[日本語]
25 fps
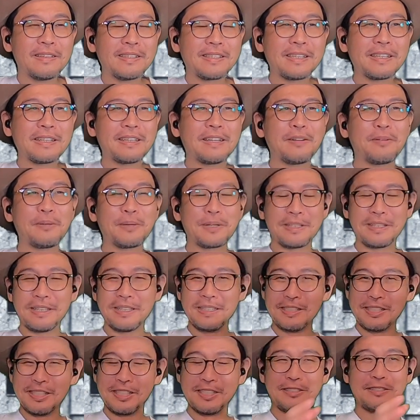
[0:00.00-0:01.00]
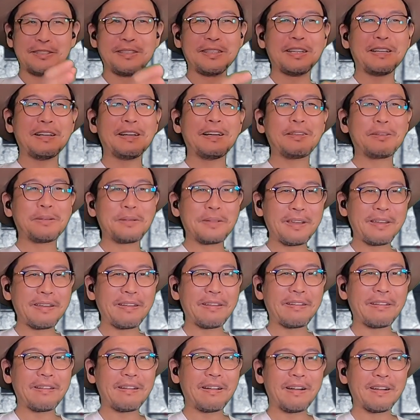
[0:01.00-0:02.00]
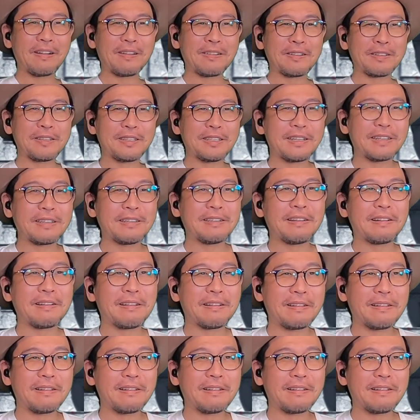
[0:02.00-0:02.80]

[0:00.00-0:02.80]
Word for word: 前回ほら、デンジ君側のね、アングルだった